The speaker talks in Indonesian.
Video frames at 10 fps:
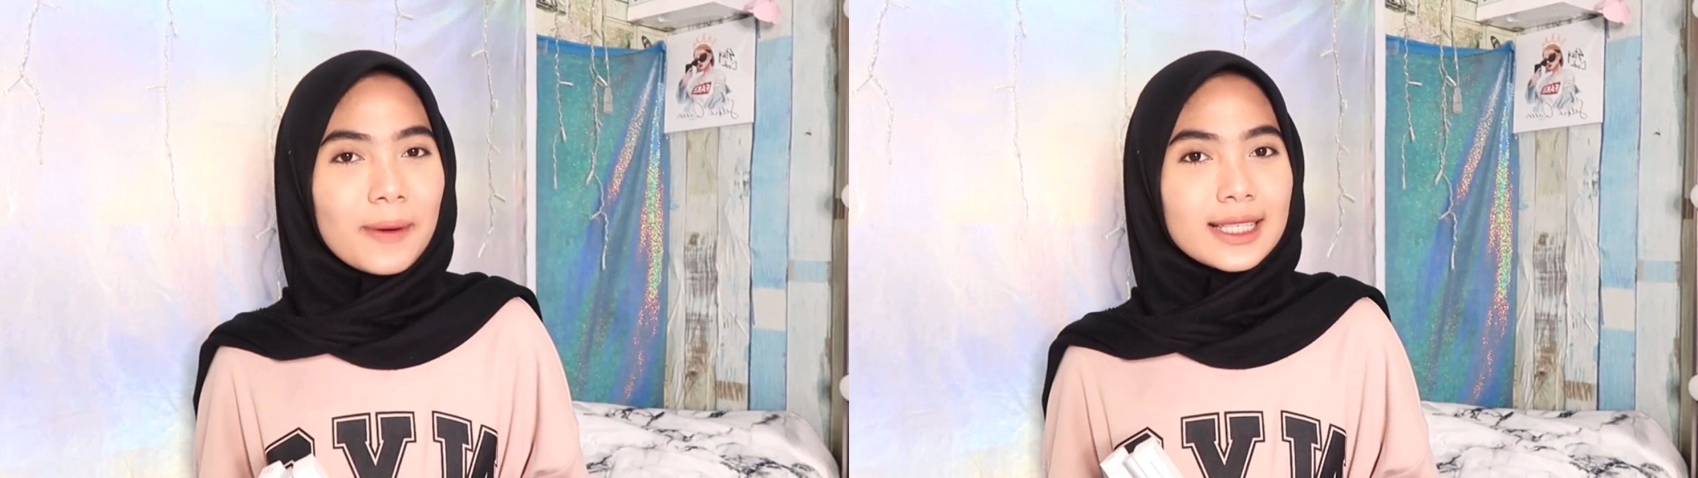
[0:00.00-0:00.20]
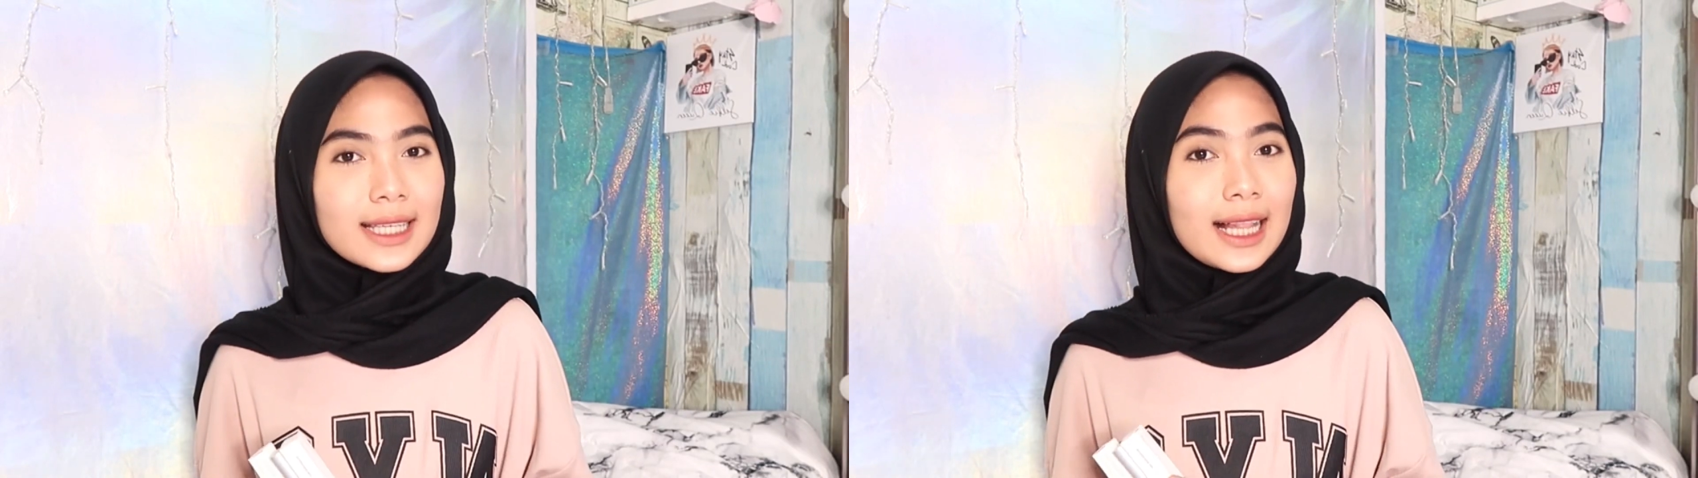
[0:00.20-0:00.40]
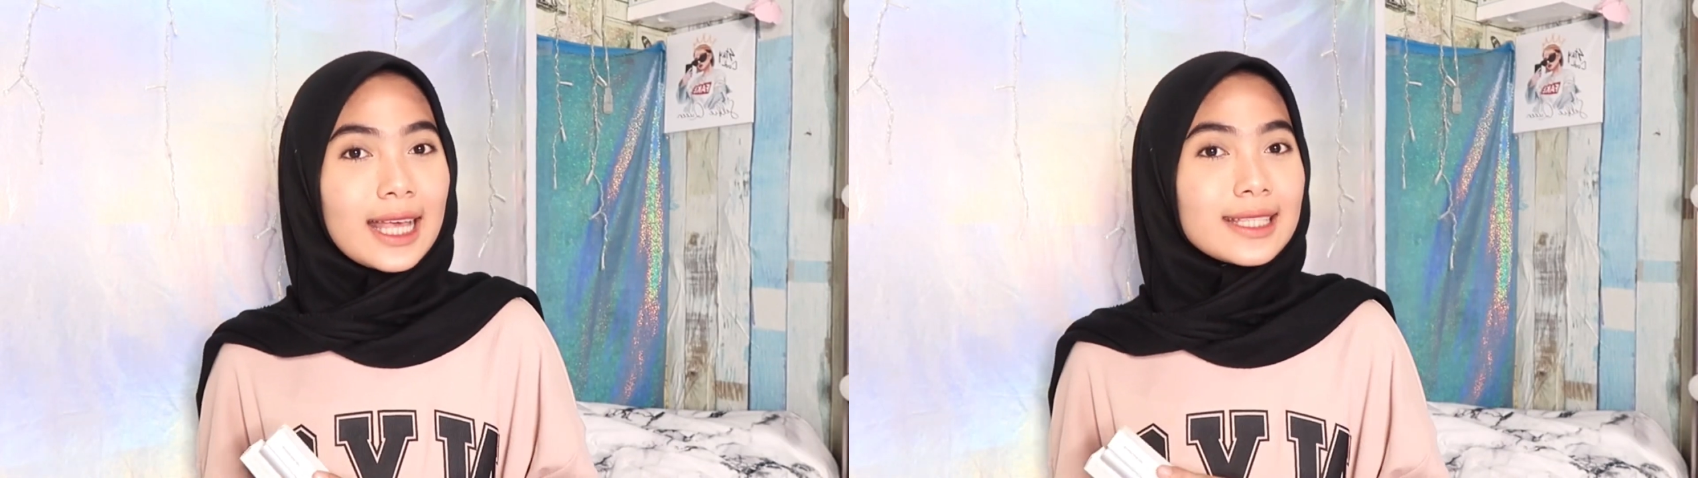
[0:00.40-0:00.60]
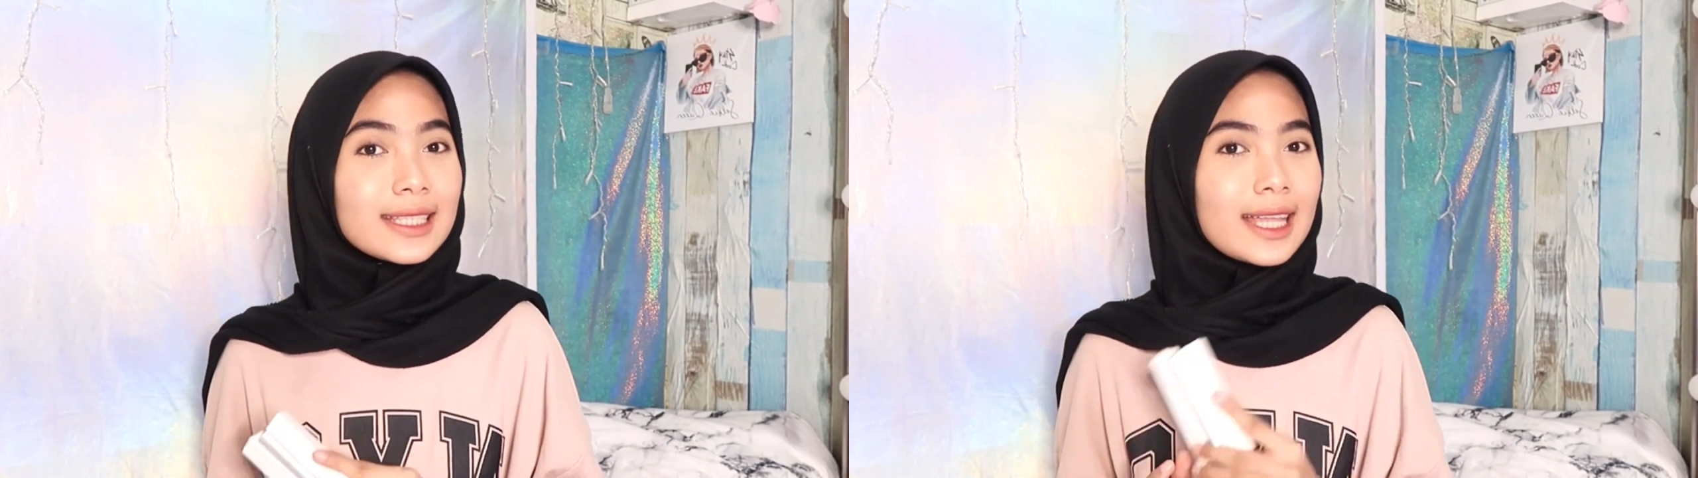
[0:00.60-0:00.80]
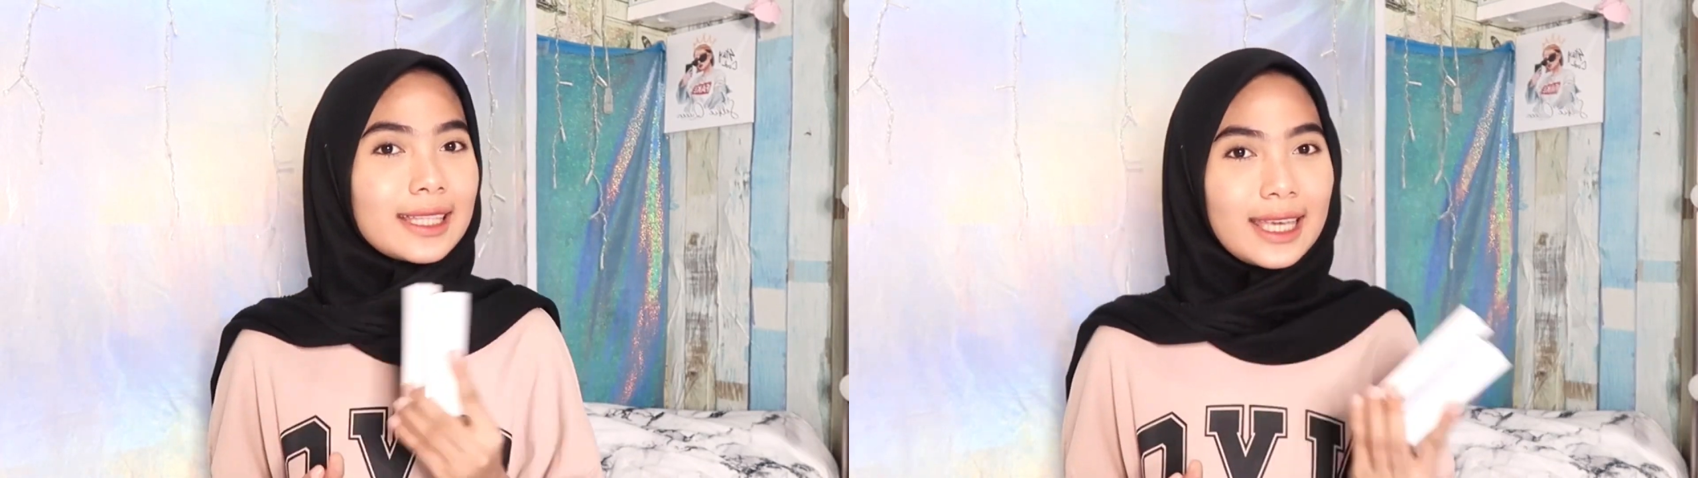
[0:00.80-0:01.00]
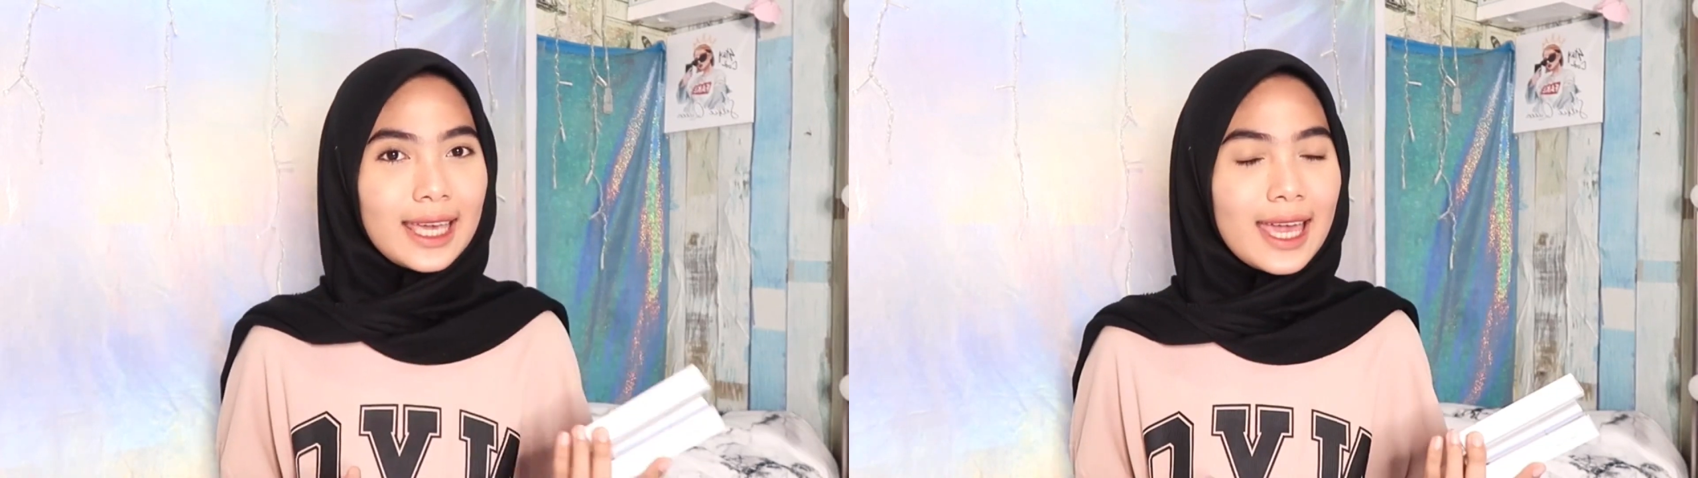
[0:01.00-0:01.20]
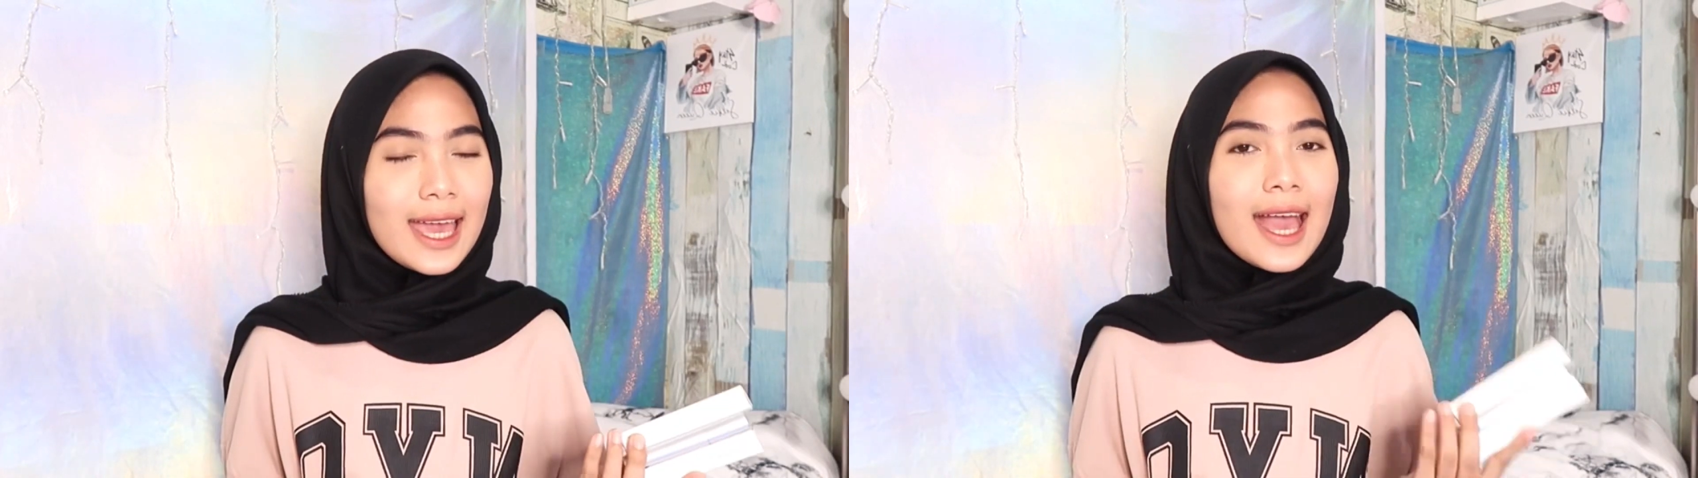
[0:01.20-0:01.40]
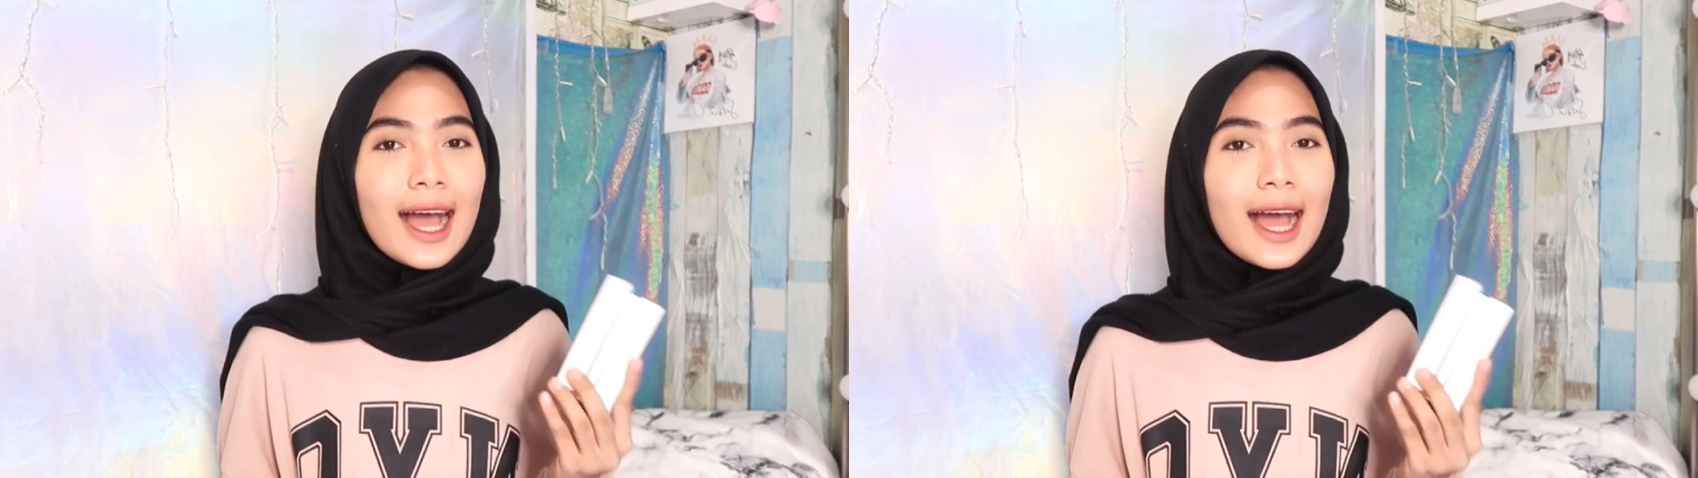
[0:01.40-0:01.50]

pas kalian sikat gigi